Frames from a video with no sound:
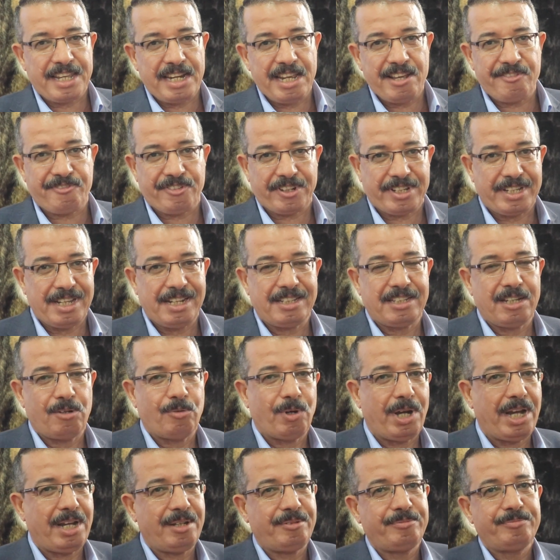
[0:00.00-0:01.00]
جنيه في الجلد
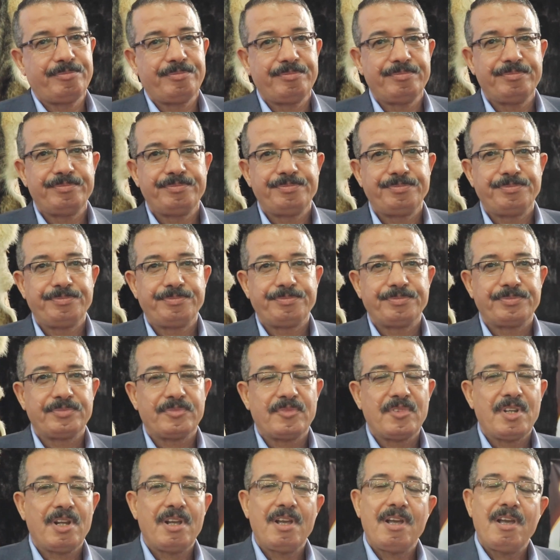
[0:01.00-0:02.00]
الواحد اقل كميه زي
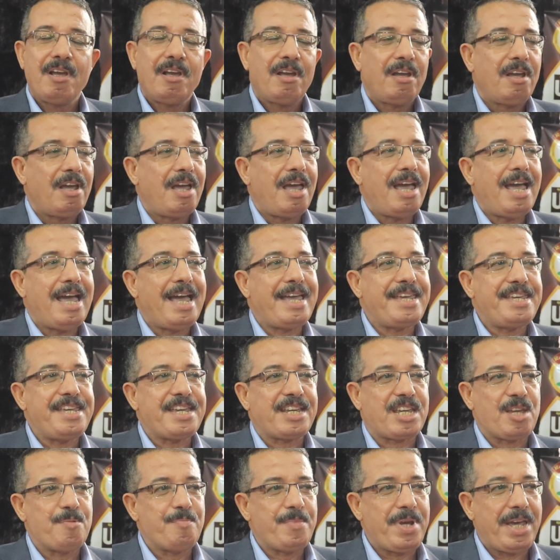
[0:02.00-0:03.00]
مثلا
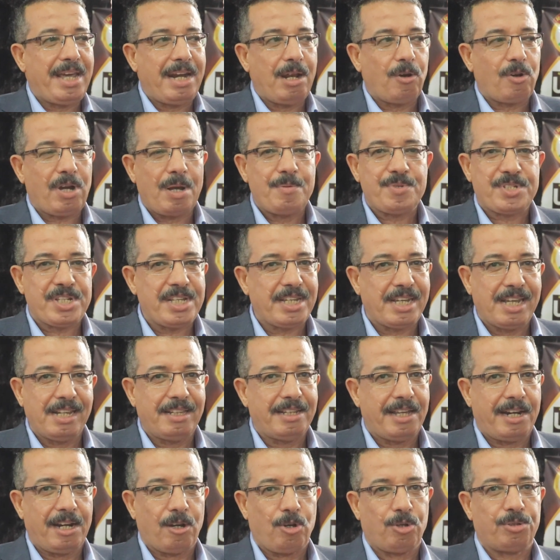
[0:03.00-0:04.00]
اي كميه لو 50
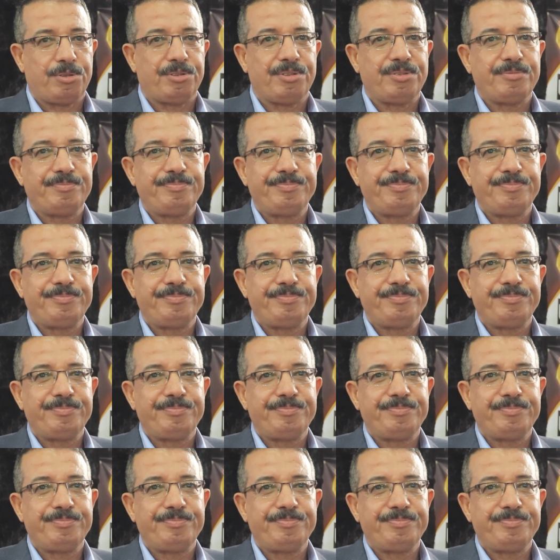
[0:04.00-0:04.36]
جلده هناخدها